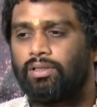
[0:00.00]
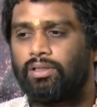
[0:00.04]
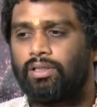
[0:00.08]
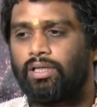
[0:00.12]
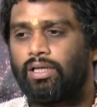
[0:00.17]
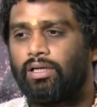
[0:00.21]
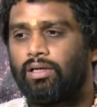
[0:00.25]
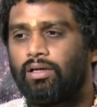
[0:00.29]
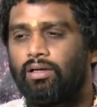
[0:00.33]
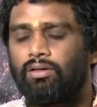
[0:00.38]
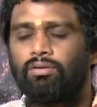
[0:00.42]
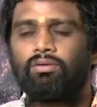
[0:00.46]

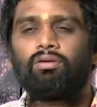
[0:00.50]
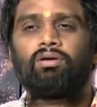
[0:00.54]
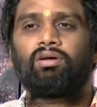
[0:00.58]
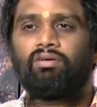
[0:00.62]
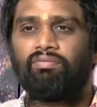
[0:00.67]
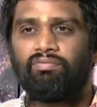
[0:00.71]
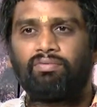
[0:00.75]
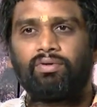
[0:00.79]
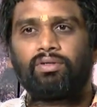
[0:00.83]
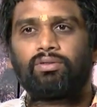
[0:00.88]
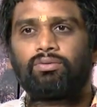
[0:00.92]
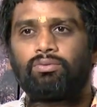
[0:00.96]
எல்லாருக்கும்
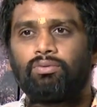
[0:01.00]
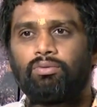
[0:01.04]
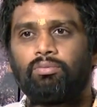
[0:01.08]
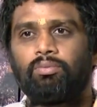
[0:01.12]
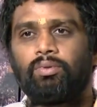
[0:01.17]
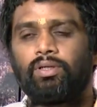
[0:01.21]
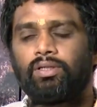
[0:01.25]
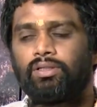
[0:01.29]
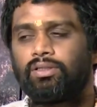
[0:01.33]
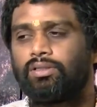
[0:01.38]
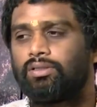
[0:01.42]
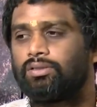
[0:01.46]
கம்ஃபர்ட்
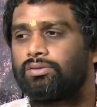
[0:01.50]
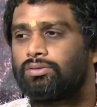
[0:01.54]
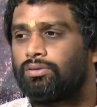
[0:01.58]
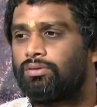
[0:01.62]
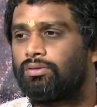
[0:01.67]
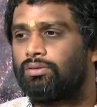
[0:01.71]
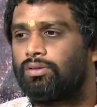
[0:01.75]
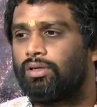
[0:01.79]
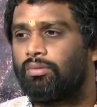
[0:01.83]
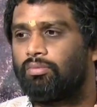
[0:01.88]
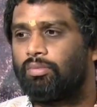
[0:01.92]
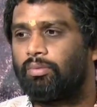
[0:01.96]
கொடுப்பாரு ஸோ
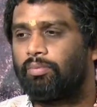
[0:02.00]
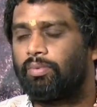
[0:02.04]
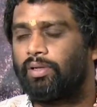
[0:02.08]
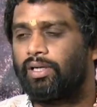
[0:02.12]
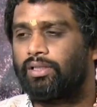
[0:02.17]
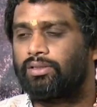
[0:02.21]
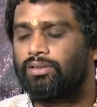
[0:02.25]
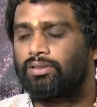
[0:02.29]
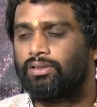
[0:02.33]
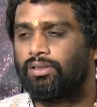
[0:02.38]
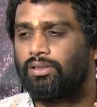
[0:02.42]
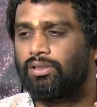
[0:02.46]
நம்ம
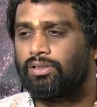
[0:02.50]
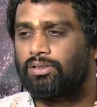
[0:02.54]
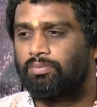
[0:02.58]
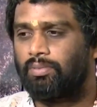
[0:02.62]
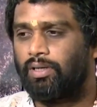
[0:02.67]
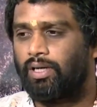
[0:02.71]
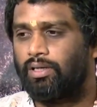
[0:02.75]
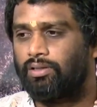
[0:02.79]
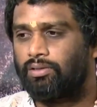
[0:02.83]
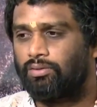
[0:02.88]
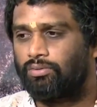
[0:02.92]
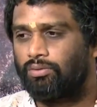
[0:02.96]
படத்தில்
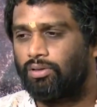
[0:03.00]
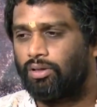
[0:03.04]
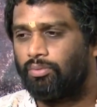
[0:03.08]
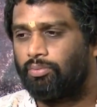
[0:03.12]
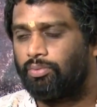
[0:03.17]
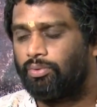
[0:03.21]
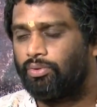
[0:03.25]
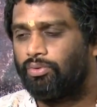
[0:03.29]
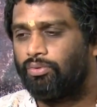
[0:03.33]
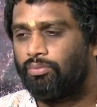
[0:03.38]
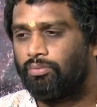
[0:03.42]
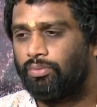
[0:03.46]
ஸ்பாட்டுக்குள்ளே
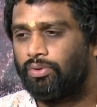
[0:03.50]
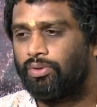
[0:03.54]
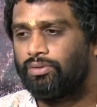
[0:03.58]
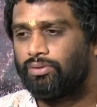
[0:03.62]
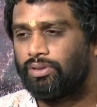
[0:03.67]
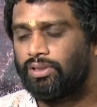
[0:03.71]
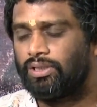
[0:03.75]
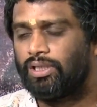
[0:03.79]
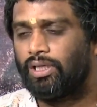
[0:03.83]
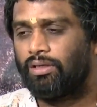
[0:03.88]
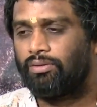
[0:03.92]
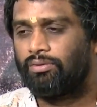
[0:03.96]
போகும்போது
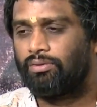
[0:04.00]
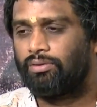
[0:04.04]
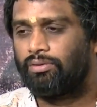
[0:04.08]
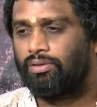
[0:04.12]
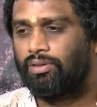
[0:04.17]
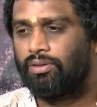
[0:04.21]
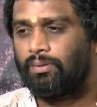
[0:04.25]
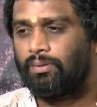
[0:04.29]
வந்து அவர்